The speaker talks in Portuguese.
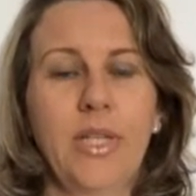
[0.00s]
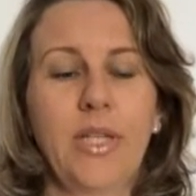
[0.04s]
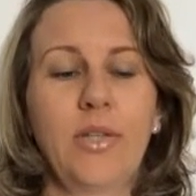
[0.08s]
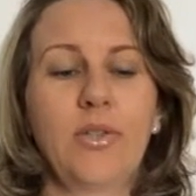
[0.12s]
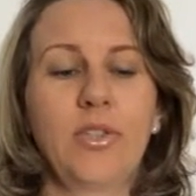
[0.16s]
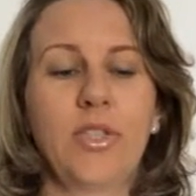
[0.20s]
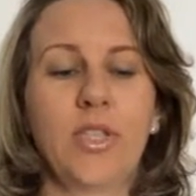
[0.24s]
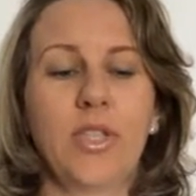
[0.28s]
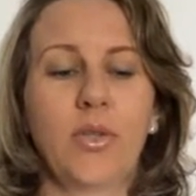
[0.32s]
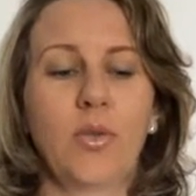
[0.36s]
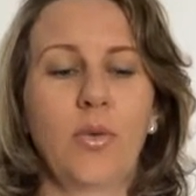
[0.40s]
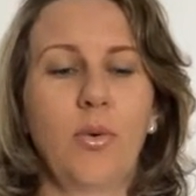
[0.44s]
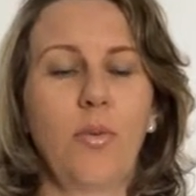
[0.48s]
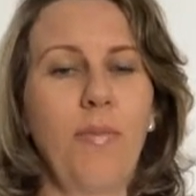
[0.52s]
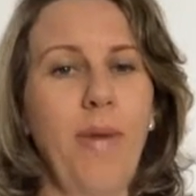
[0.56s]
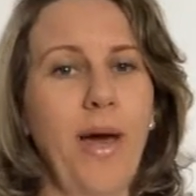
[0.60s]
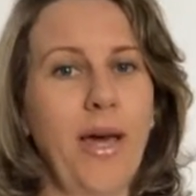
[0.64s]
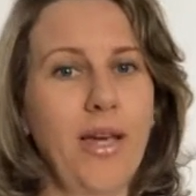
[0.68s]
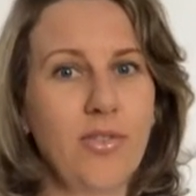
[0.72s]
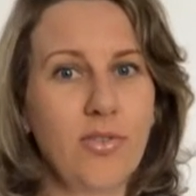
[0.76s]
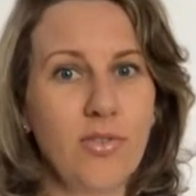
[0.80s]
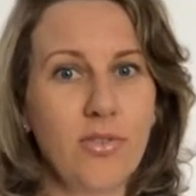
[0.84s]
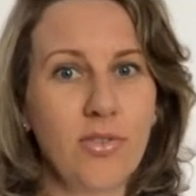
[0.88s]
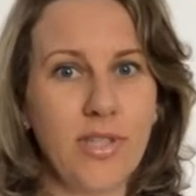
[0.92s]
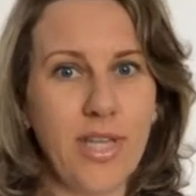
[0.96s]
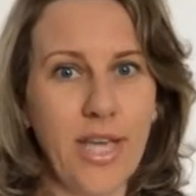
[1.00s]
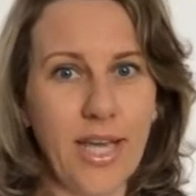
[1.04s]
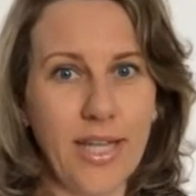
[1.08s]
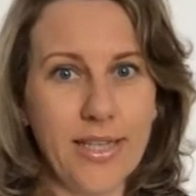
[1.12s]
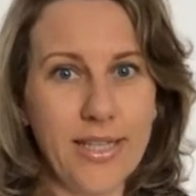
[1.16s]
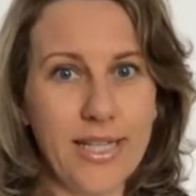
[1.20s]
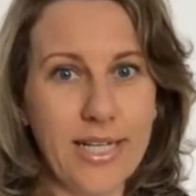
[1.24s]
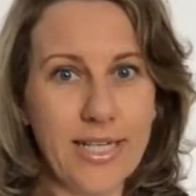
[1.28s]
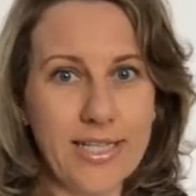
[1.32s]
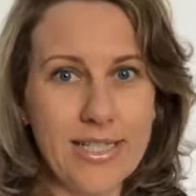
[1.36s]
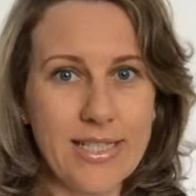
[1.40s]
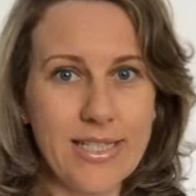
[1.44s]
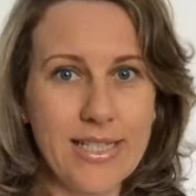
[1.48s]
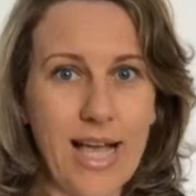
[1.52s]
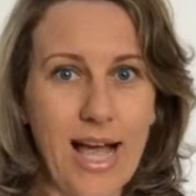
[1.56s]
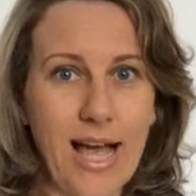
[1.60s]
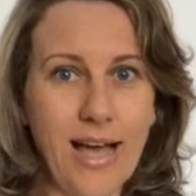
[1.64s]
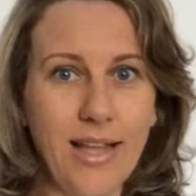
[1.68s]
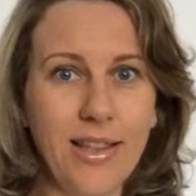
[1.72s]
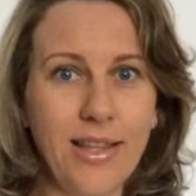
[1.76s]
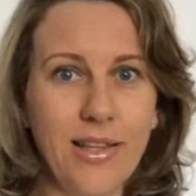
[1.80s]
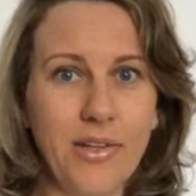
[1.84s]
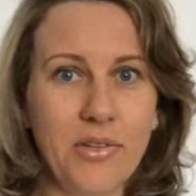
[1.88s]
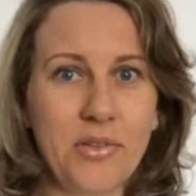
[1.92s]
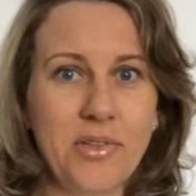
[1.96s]
Eu já tô mais do que
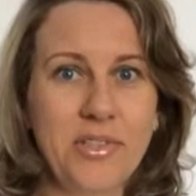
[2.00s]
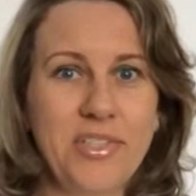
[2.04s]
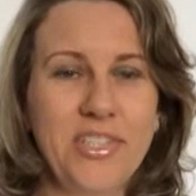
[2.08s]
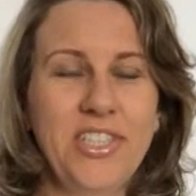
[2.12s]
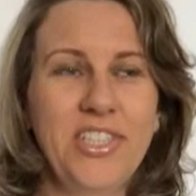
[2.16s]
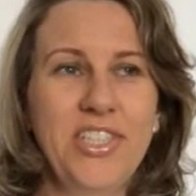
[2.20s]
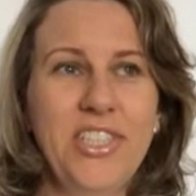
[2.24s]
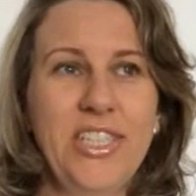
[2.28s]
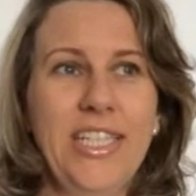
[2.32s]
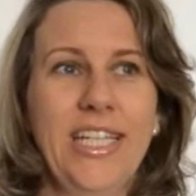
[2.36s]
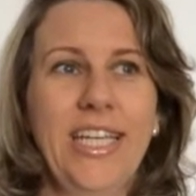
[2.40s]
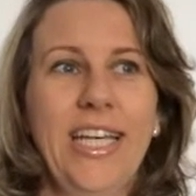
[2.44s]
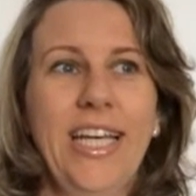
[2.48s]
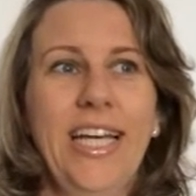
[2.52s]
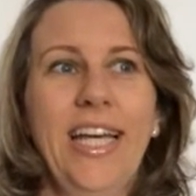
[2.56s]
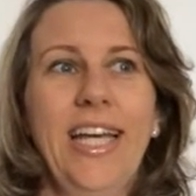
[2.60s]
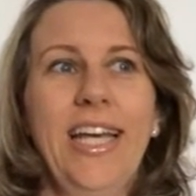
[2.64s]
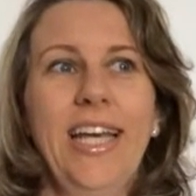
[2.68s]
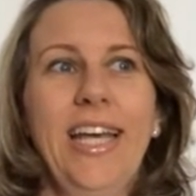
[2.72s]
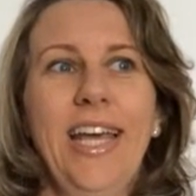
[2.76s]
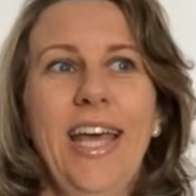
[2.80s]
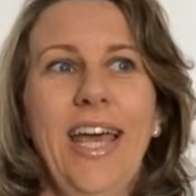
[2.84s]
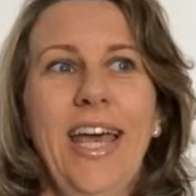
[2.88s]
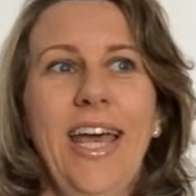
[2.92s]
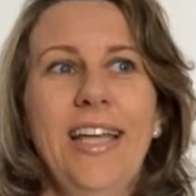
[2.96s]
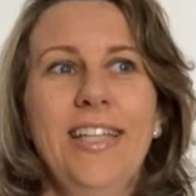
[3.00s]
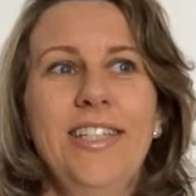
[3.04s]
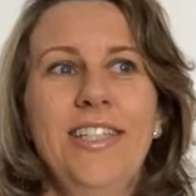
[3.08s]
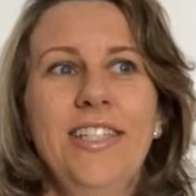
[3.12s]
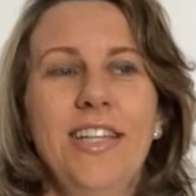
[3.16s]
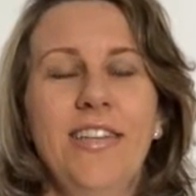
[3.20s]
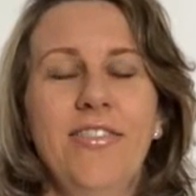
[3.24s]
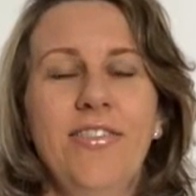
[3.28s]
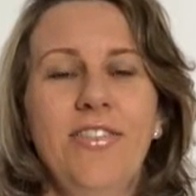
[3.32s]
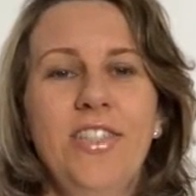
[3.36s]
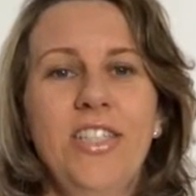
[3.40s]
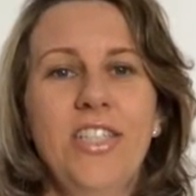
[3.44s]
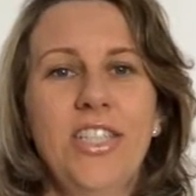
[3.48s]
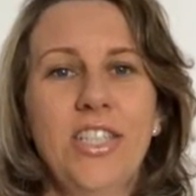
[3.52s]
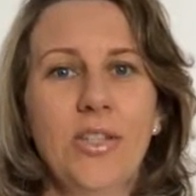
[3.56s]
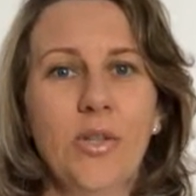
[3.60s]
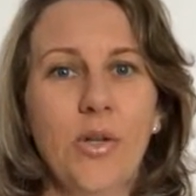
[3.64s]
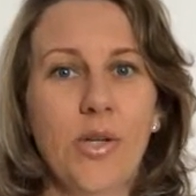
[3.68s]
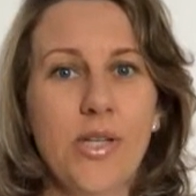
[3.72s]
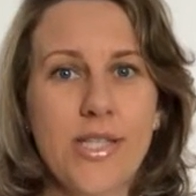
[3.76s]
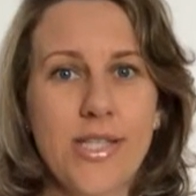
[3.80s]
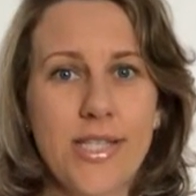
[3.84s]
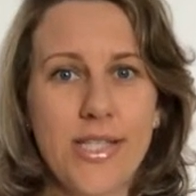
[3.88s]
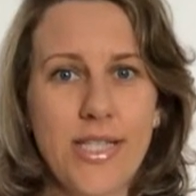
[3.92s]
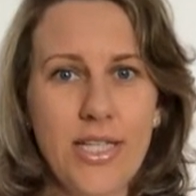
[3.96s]
atrasada, hoje é dia
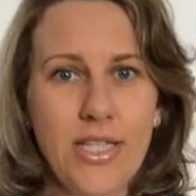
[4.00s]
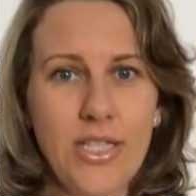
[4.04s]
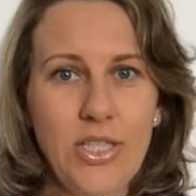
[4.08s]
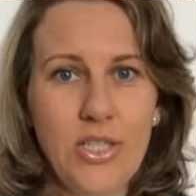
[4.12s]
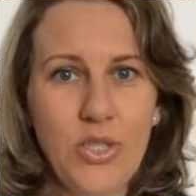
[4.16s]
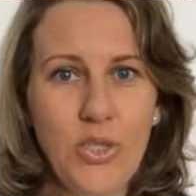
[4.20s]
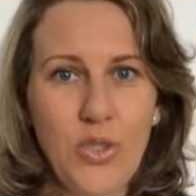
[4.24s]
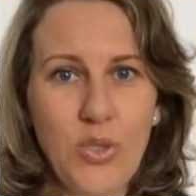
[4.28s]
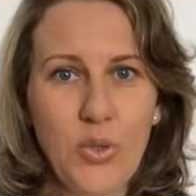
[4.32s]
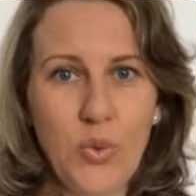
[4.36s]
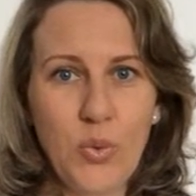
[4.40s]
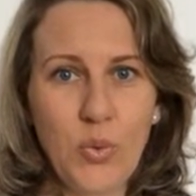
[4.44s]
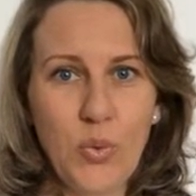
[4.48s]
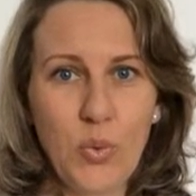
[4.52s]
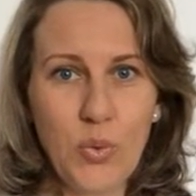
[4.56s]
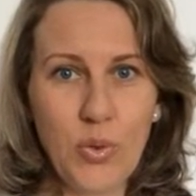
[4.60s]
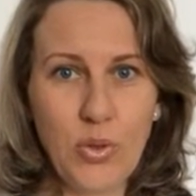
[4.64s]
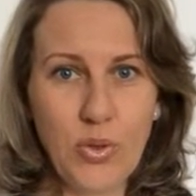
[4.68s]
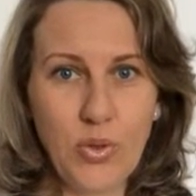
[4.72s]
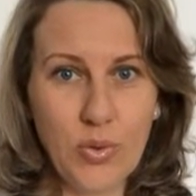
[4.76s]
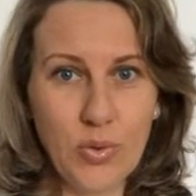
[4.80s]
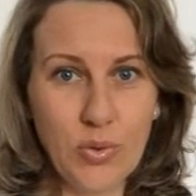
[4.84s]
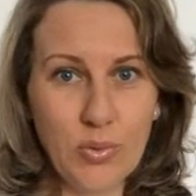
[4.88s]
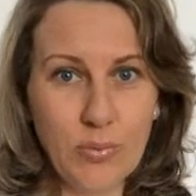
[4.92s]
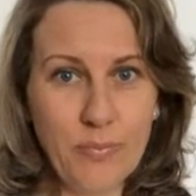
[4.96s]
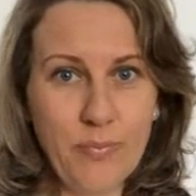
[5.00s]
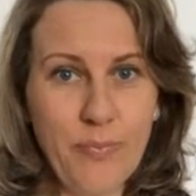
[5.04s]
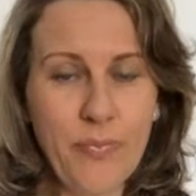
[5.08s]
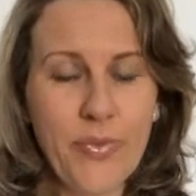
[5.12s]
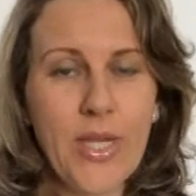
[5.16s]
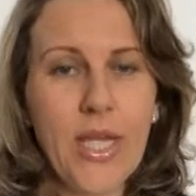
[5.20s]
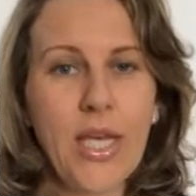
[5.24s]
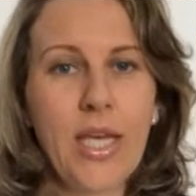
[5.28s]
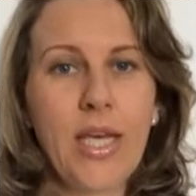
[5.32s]
22 de junho